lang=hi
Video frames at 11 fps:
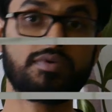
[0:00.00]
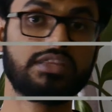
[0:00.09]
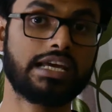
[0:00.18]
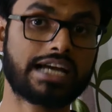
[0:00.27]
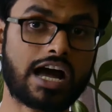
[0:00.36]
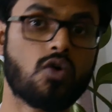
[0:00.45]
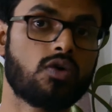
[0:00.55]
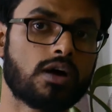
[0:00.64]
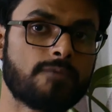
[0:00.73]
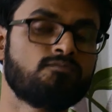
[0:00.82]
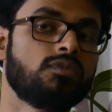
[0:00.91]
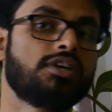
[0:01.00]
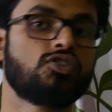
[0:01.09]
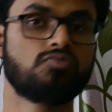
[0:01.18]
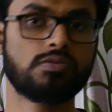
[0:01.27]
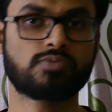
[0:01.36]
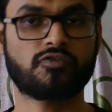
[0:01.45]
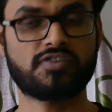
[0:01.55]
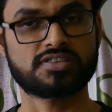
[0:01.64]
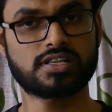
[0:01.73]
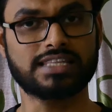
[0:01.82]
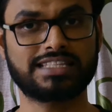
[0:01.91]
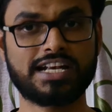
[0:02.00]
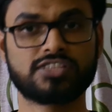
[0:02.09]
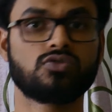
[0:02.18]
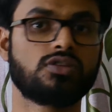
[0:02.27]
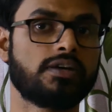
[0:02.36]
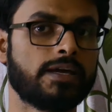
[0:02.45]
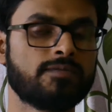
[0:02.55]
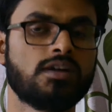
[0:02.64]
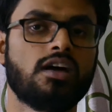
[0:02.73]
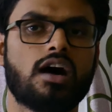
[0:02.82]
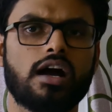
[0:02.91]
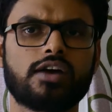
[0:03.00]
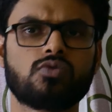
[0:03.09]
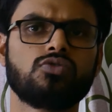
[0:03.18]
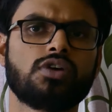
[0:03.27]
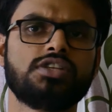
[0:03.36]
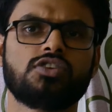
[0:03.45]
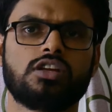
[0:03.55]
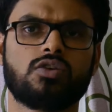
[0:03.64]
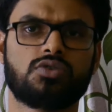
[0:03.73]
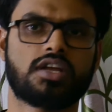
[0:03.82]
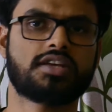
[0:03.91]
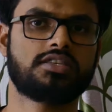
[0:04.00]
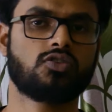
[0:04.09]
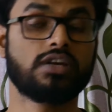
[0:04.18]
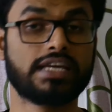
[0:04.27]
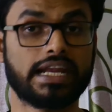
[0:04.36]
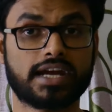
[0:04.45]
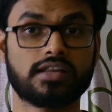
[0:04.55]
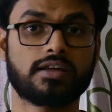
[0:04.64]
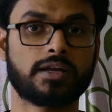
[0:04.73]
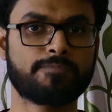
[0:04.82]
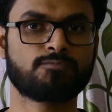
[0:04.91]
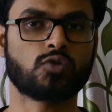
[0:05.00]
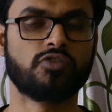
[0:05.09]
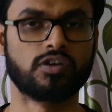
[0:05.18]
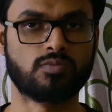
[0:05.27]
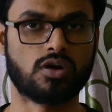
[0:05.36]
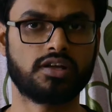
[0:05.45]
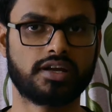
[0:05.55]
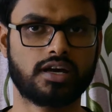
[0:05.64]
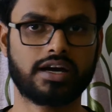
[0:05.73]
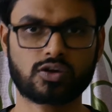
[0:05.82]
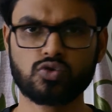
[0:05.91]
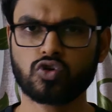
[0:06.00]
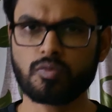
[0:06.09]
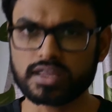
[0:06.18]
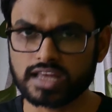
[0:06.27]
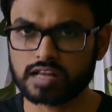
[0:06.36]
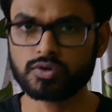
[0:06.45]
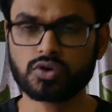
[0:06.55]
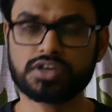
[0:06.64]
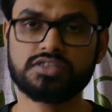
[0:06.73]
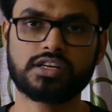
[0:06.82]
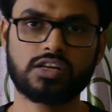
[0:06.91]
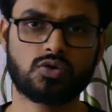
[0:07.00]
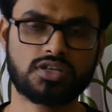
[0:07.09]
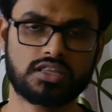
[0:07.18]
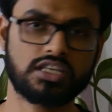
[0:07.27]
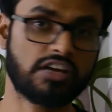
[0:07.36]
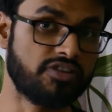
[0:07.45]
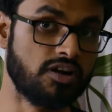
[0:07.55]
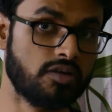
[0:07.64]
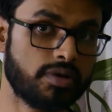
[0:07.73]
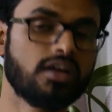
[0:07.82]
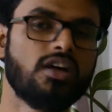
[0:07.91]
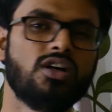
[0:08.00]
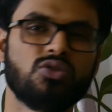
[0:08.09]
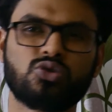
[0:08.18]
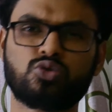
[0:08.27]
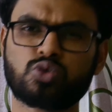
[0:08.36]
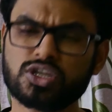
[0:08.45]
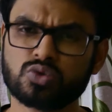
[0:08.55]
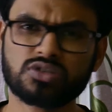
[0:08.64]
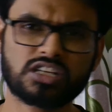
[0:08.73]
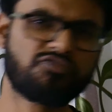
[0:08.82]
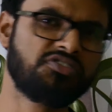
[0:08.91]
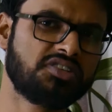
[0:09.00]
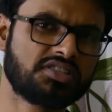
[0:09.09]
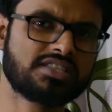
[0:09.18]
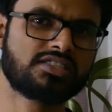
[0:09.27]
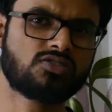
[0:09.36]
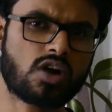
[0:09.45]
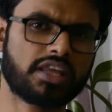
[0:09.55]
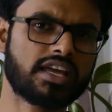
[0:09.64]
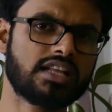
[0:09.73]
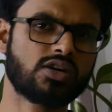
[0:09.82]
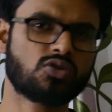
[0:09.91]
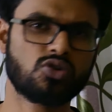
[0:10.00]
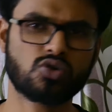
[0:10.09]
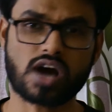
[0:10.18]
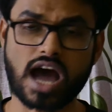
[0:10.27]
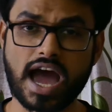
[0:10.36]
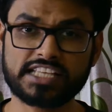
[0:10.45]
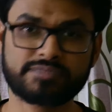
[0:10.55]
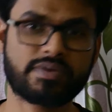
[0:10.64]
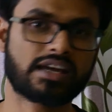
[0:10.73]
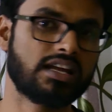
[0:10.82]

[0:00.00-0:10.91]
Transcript: भी देखा होगा कि जो भी प्रोफेशनल एथलीट्स होते हैं अगर उनको इंजरी हो जाए जैसे कोई क्रिकेटर है कोई फुटबॉलर है अगर उनको मैदान में कोई इंजरी हो जाती है फील्ड में तो तुरंत उनके फिजिशियंस दौड़ के आते हैं और उनको आइस पैक